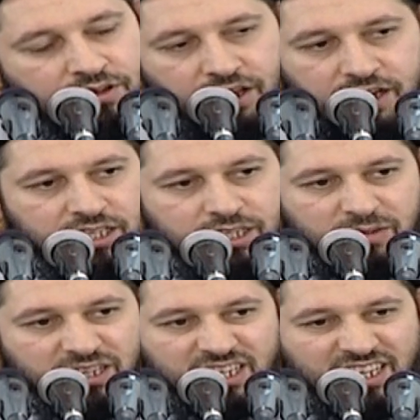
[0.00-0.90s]
لا
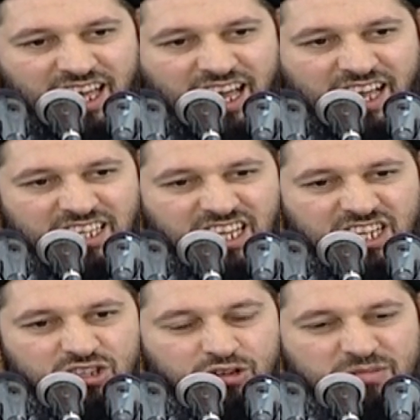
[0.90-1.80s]
يتمكن احد
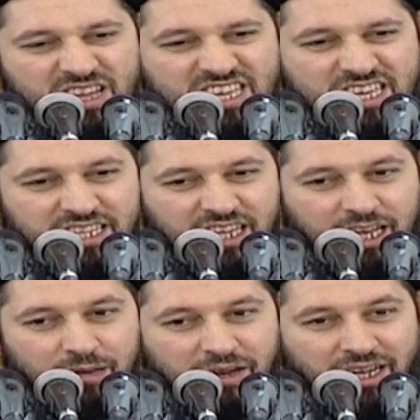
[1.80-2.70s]
ان يبين
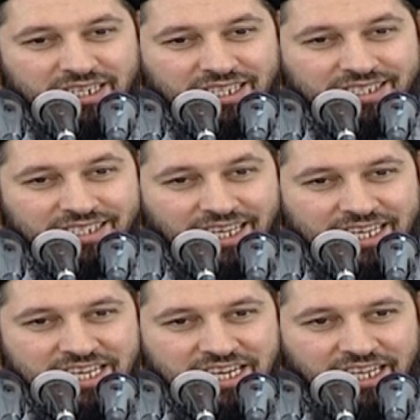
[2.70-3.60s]
المعنى
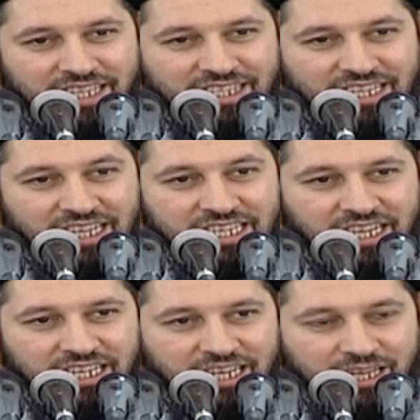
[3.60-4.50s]
الصحيح الدقيق
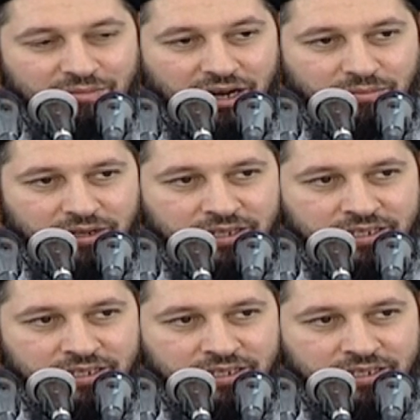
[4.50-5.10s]
للامامه